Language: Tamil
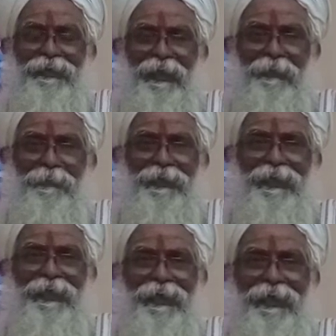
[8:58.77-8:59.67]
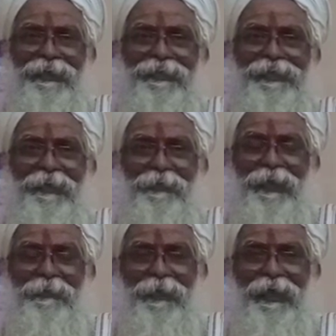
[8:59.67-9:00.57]
தர்மத்தை கேட்டு
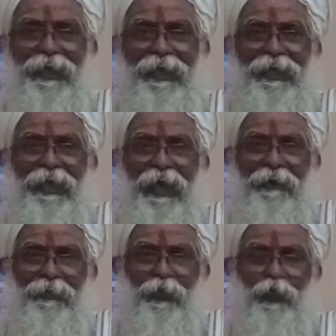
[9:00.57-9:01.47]
செய்வதை விட அவர்